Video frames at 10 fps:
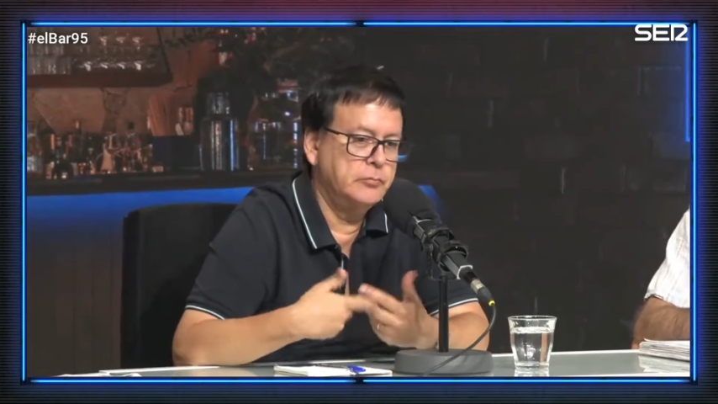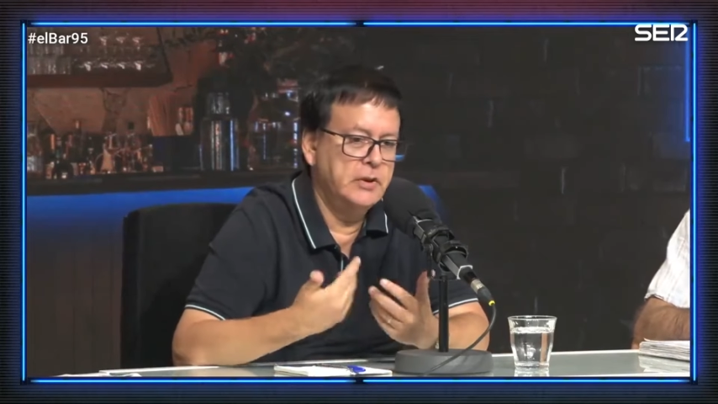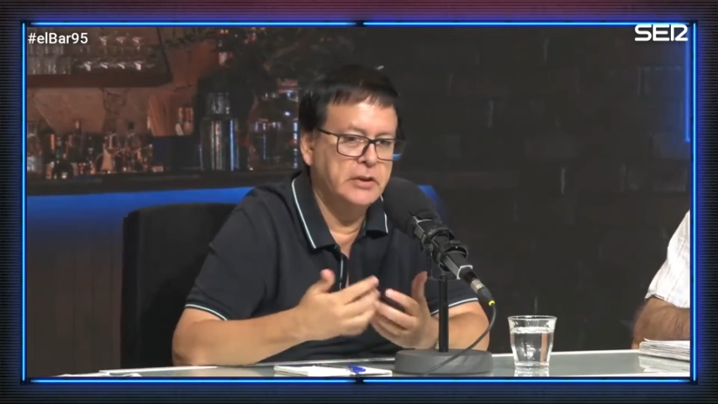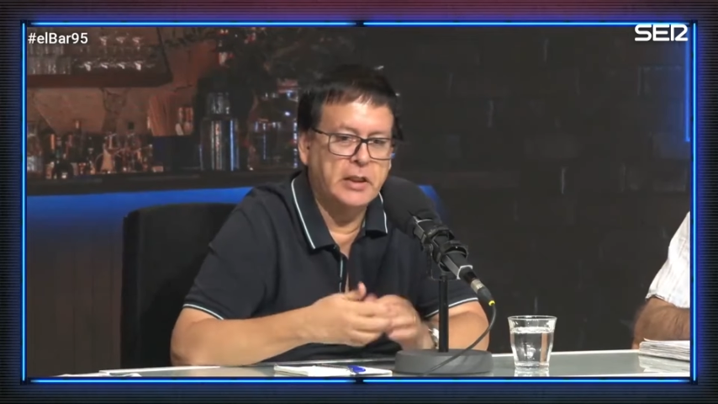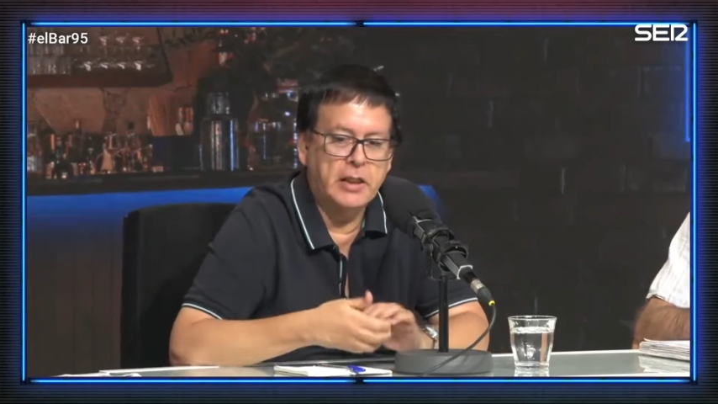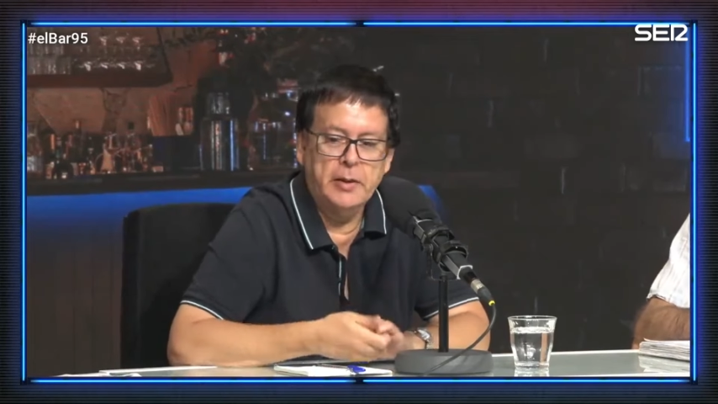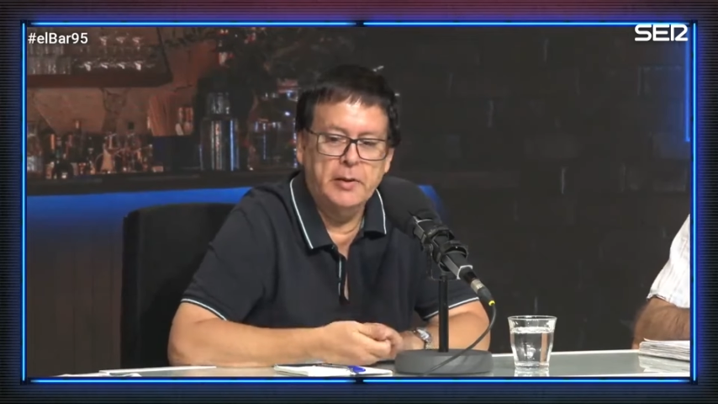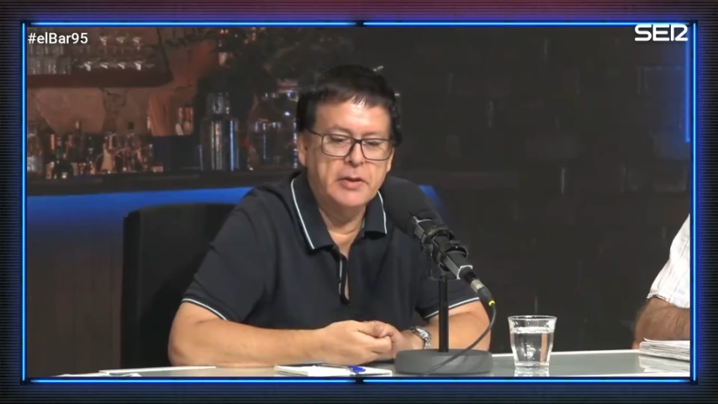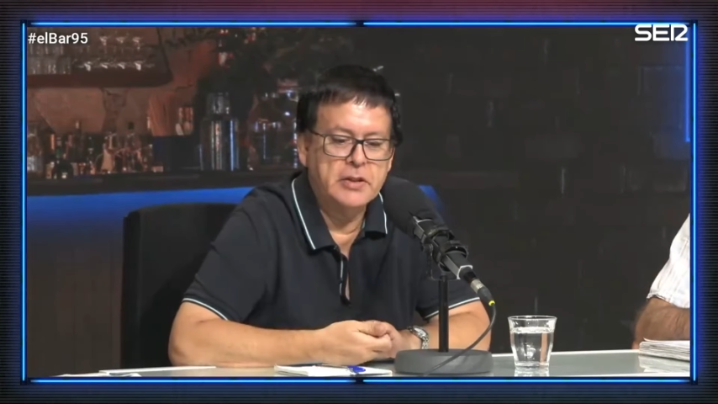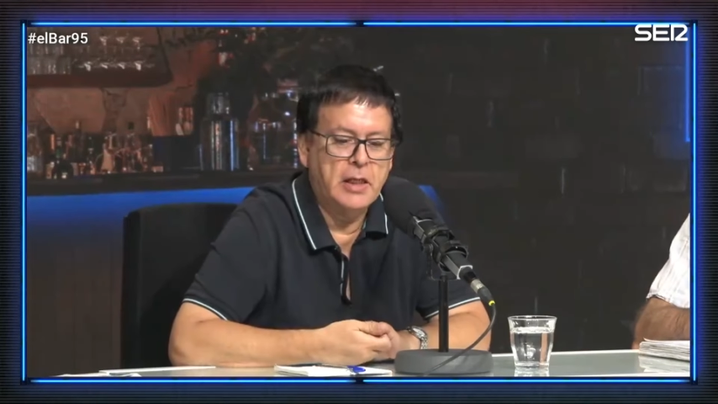desde
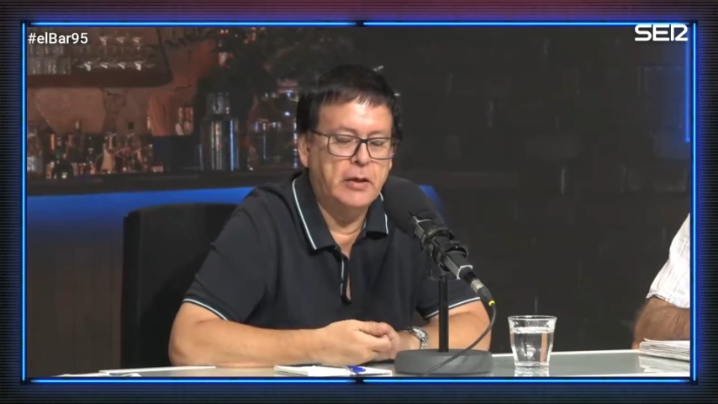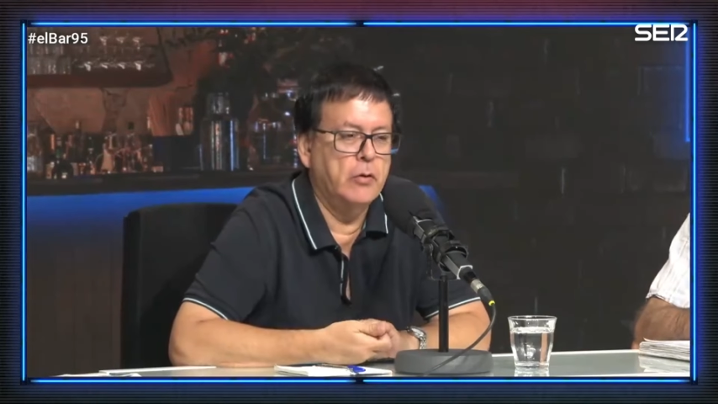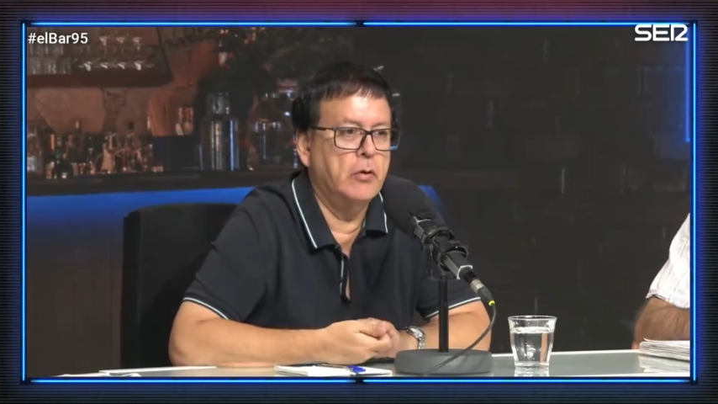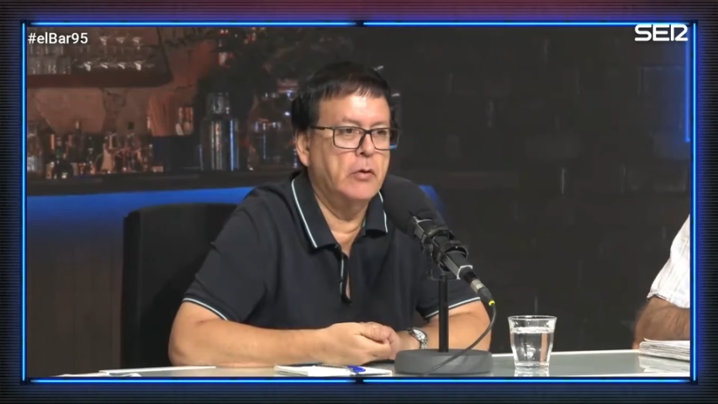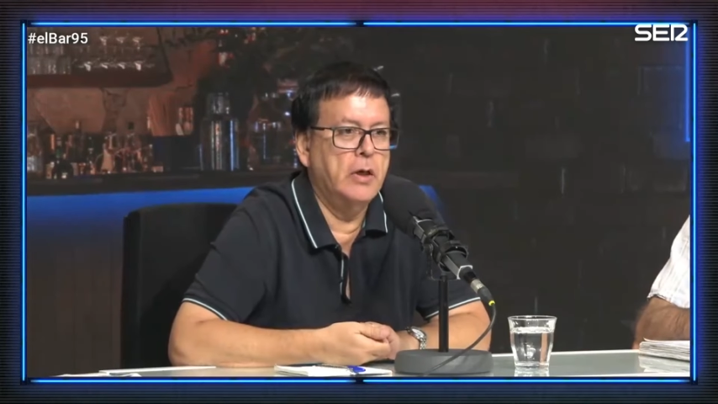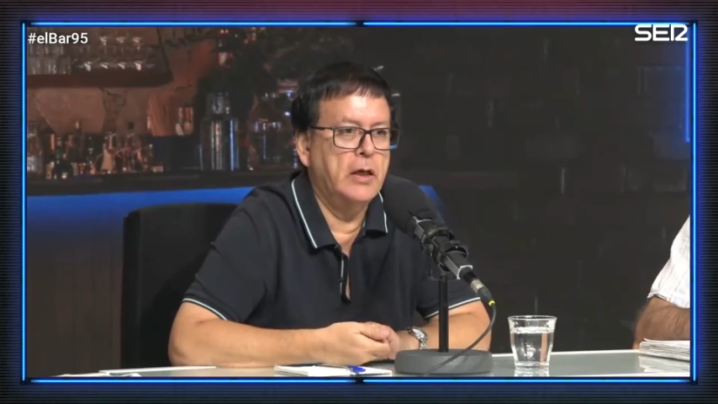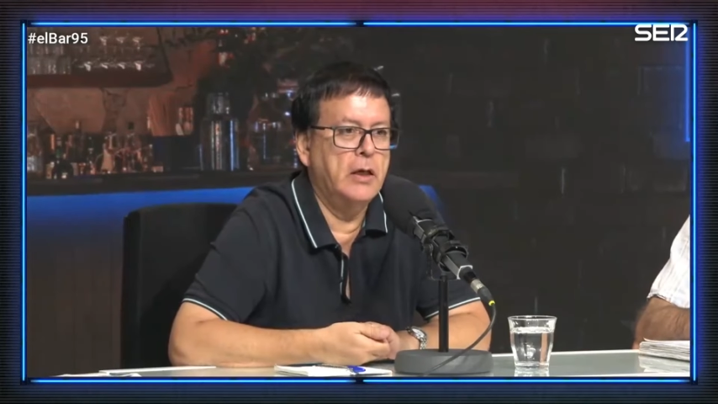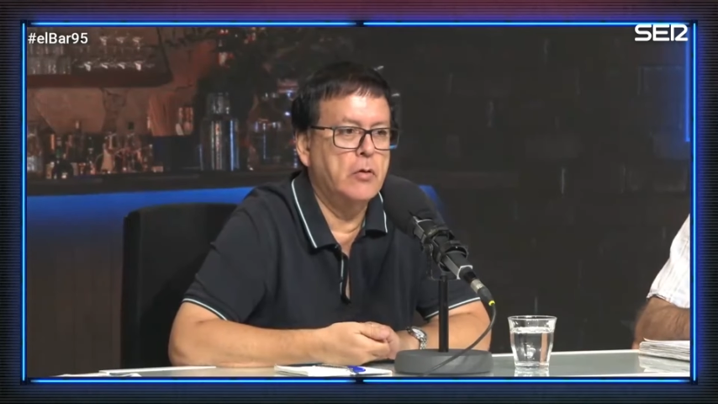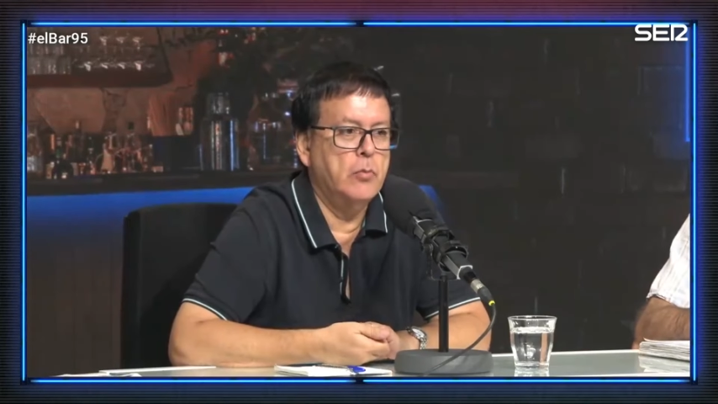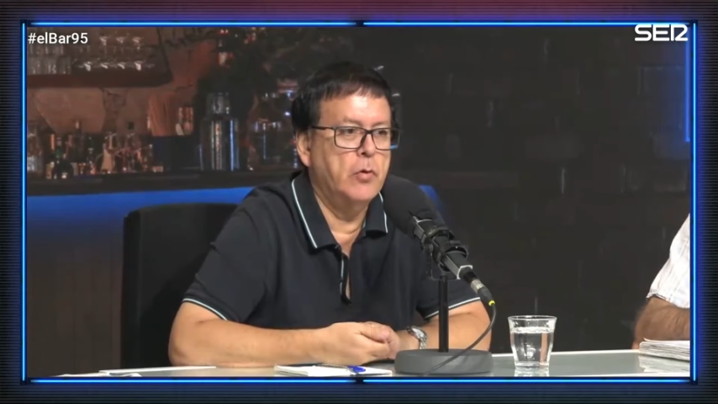que salió
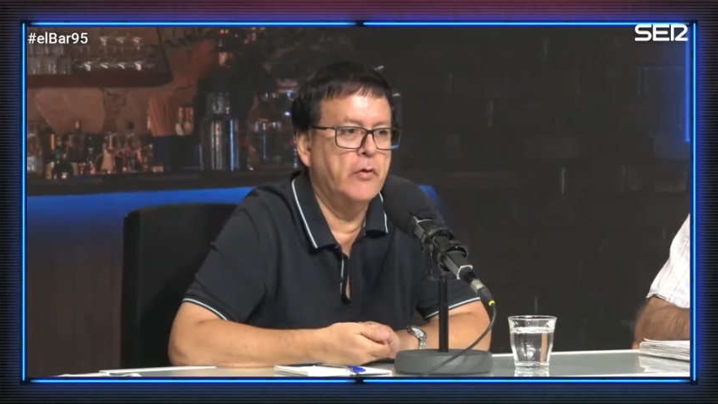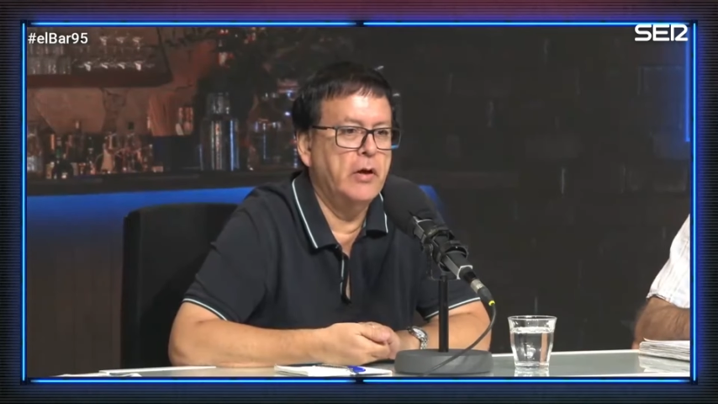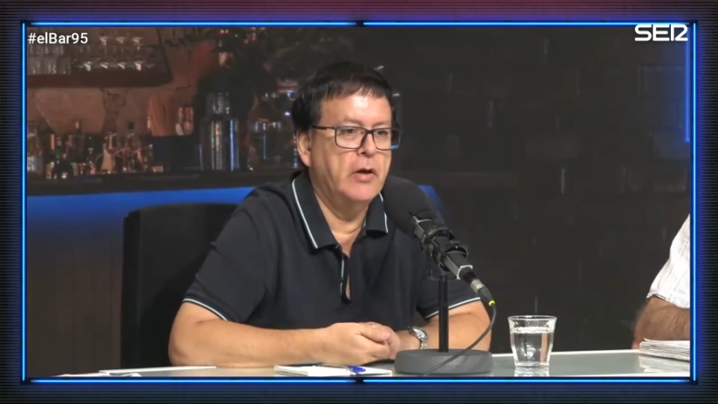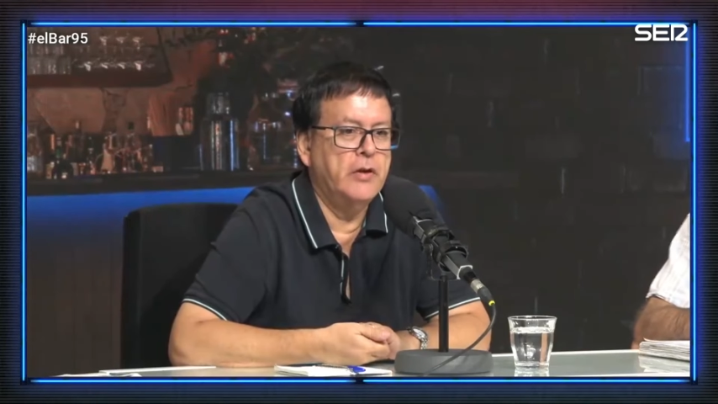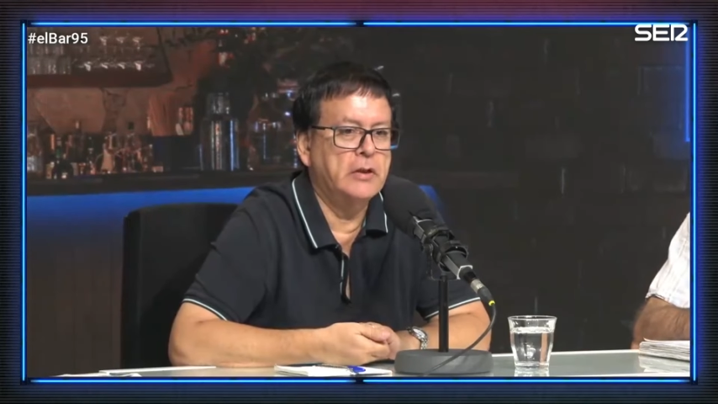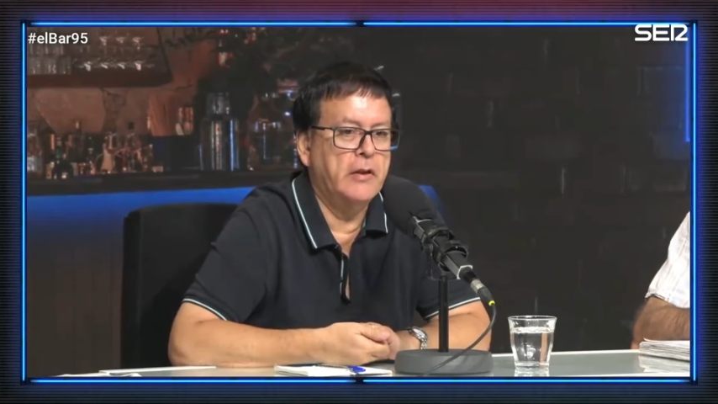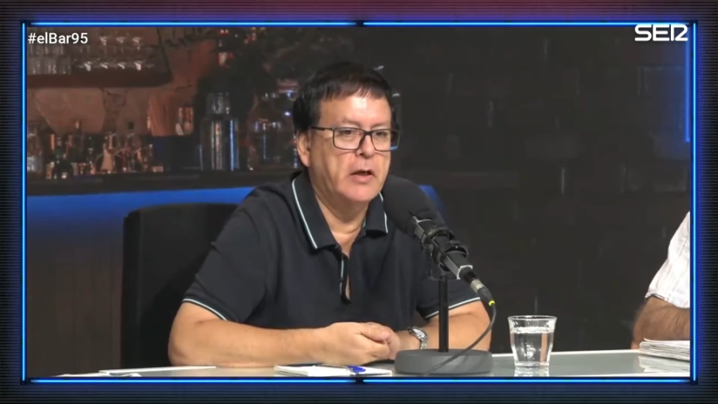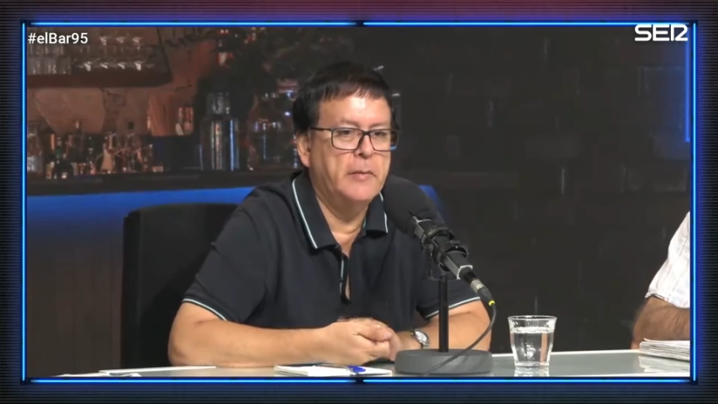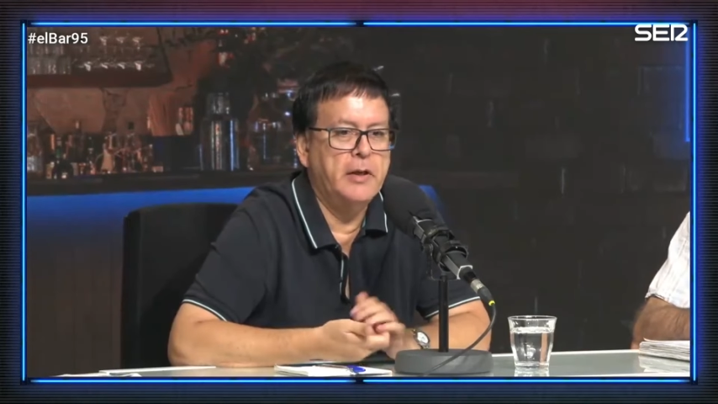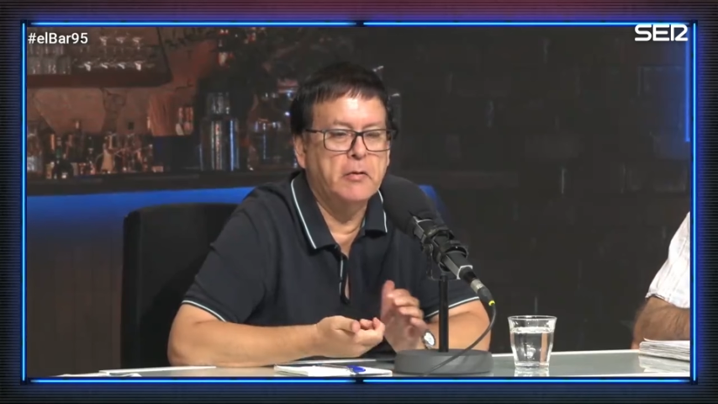el rumor de la oferta de
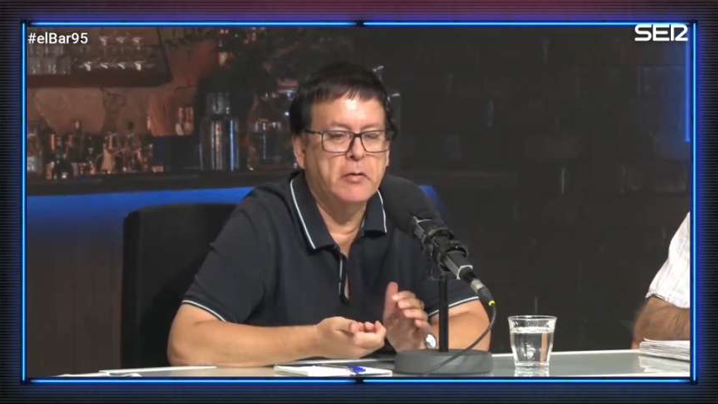Arabia,